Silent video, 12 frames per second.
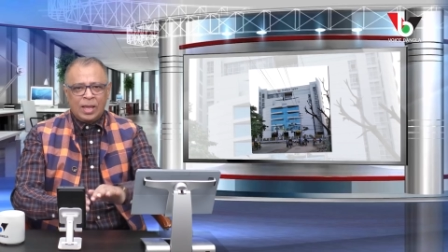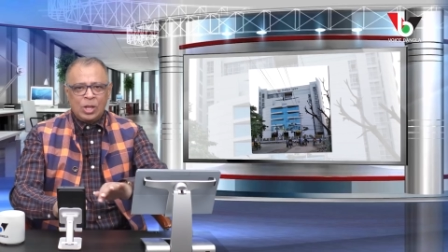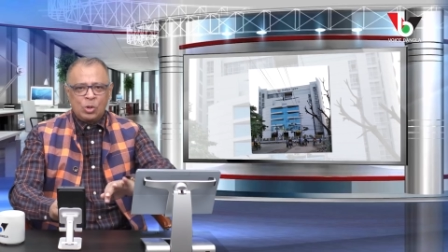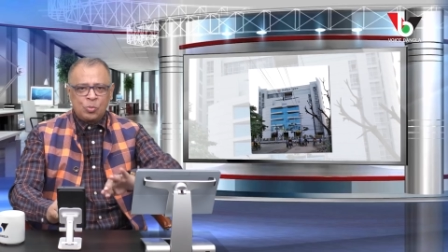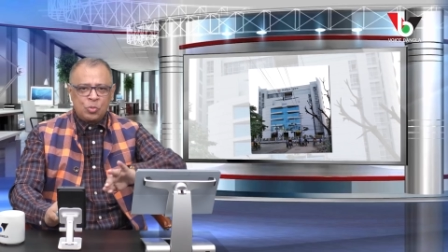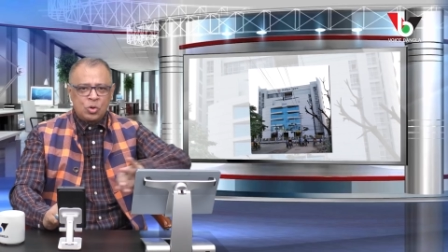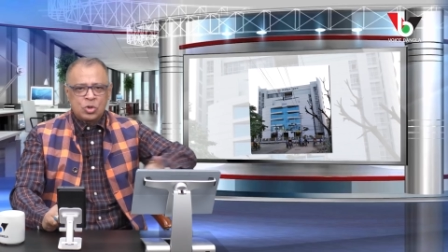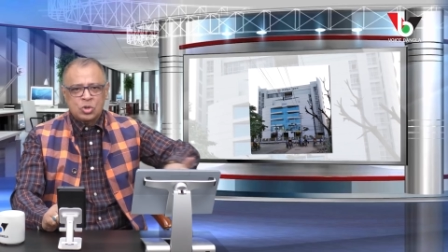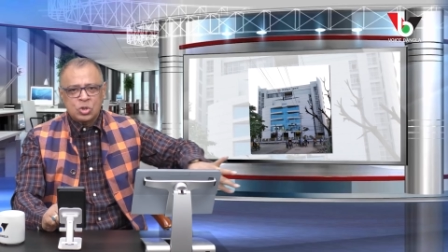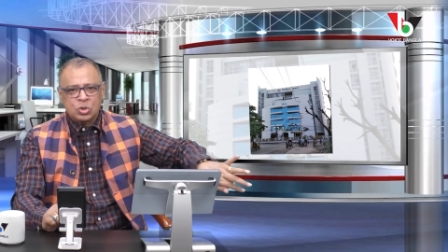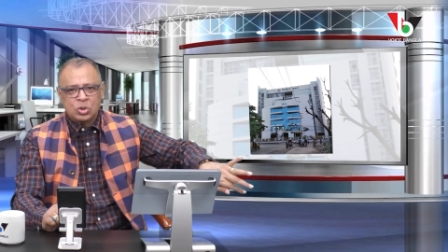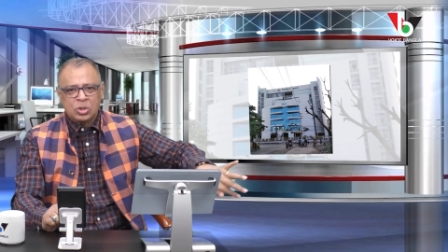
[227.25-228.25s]
কিন্তু পুরো
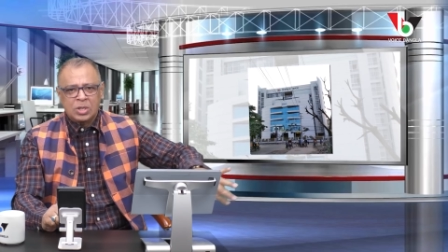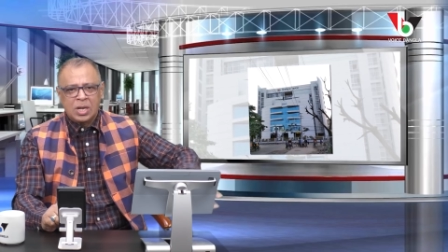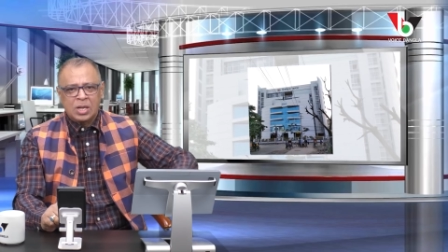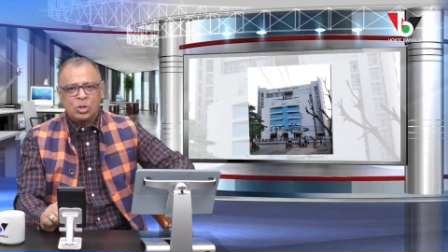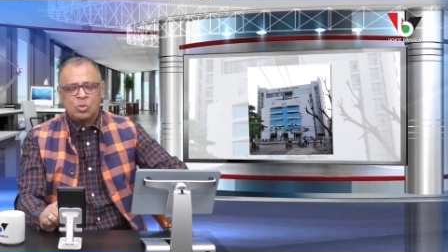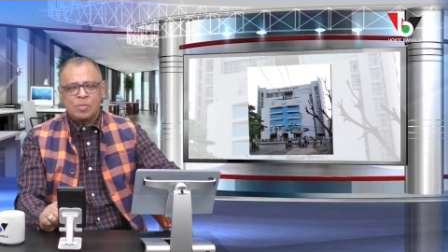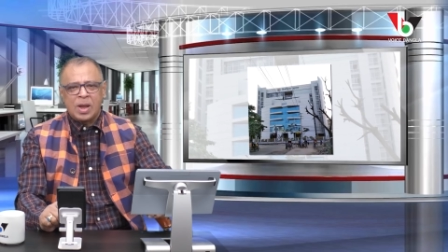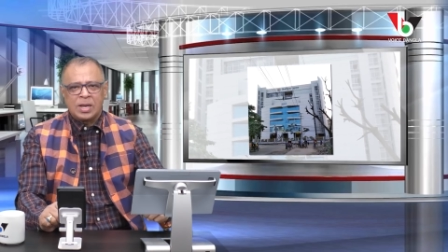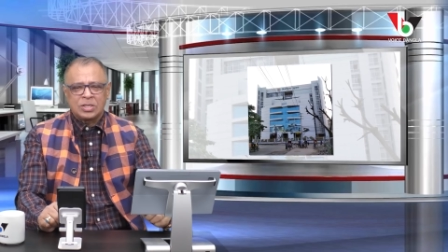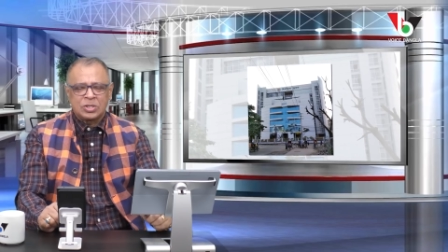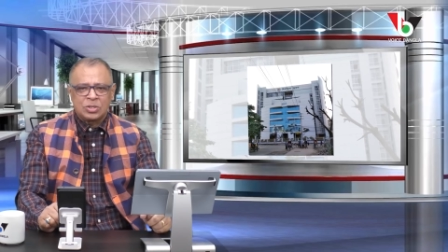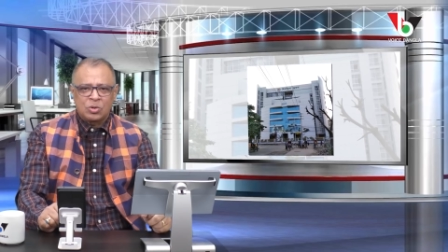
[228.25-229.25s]
সংসদটা কিন্তু
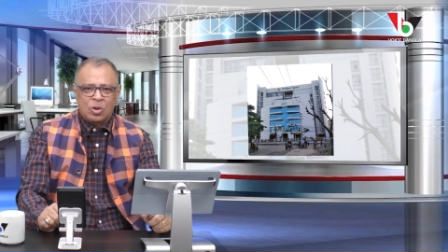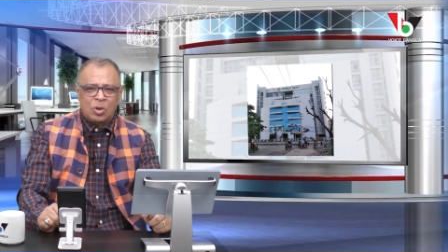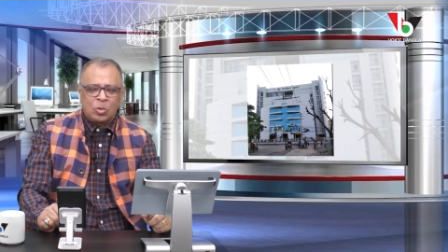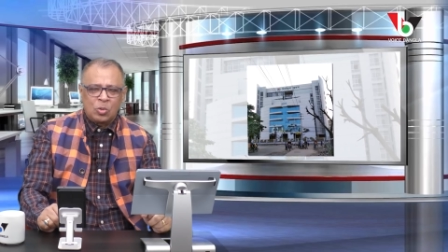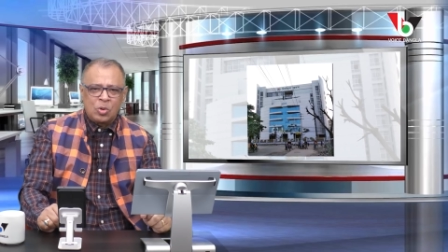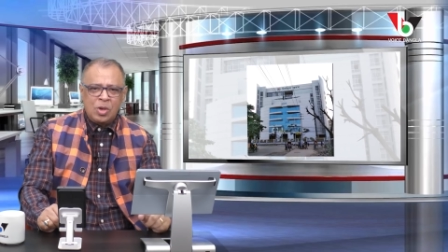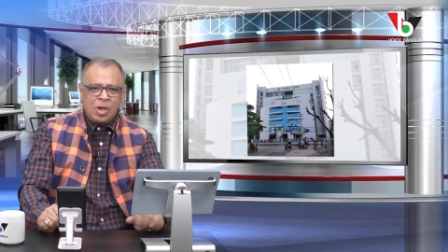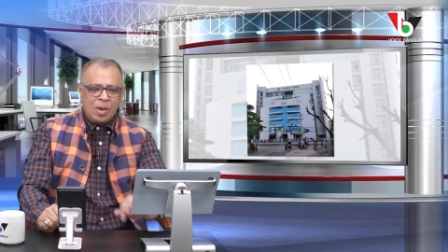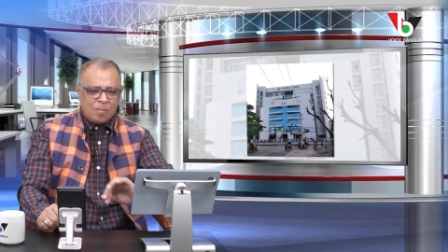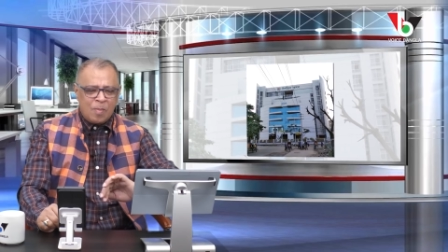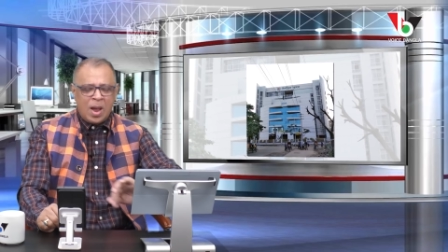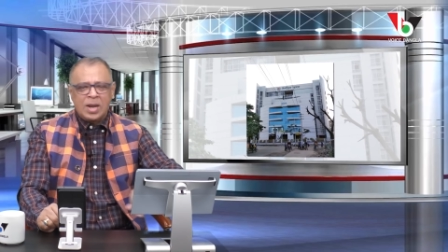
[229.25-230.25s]
মাইনাস করা হলো
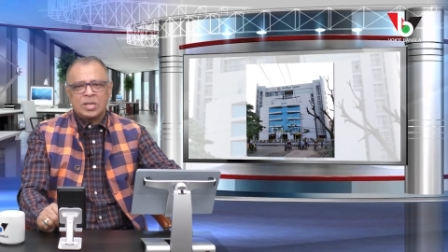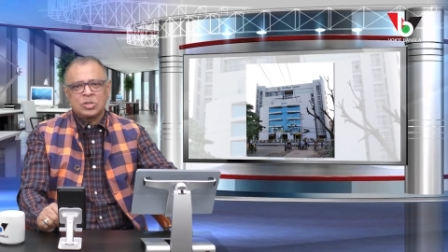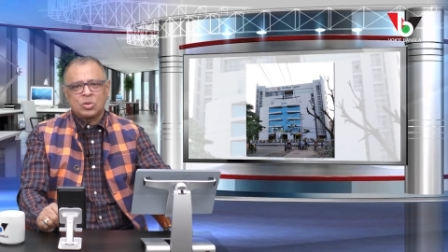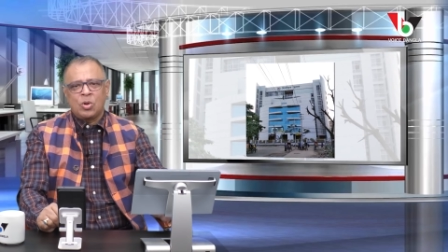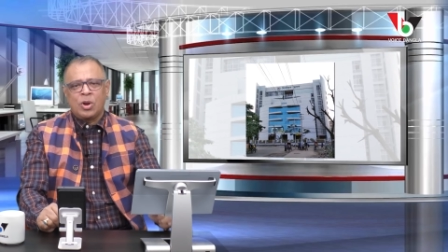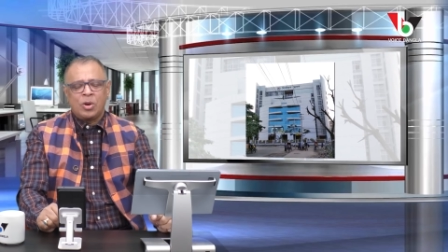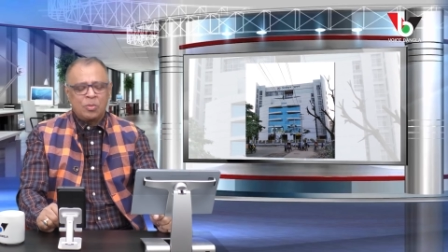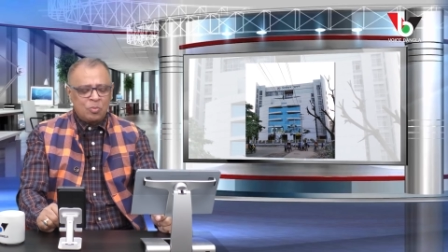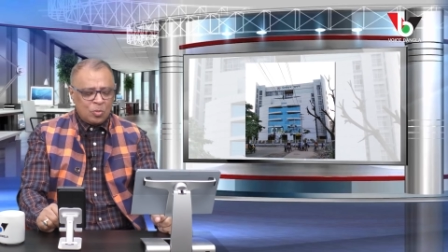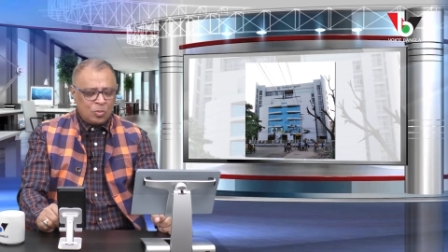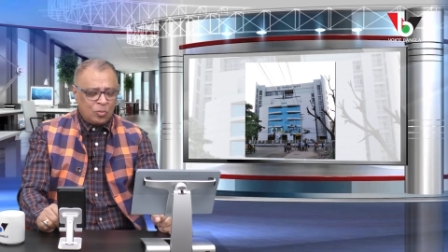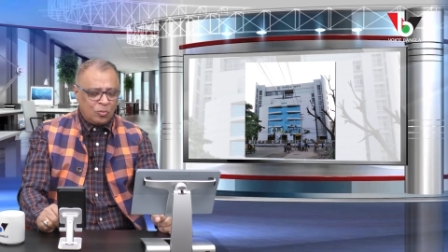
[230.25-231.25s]
মাইনাস করার
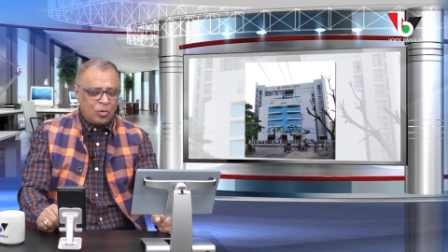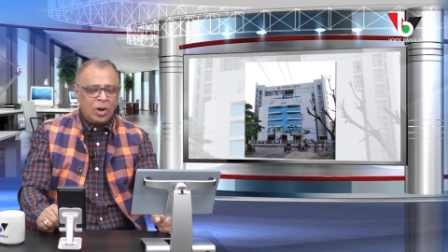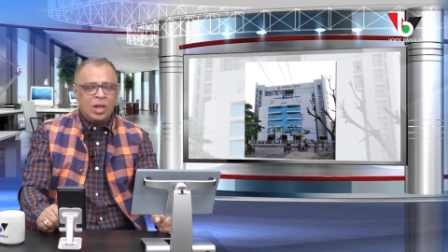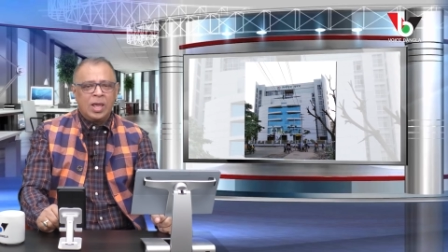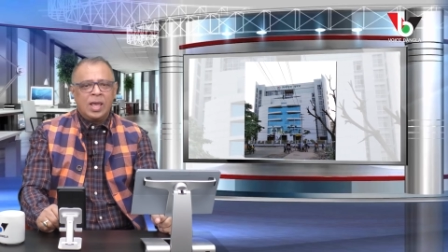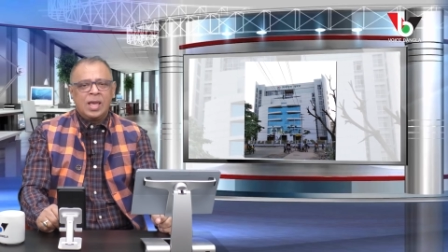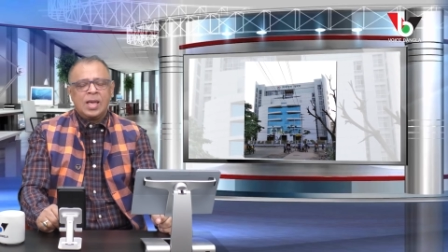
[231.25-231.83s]
ফলে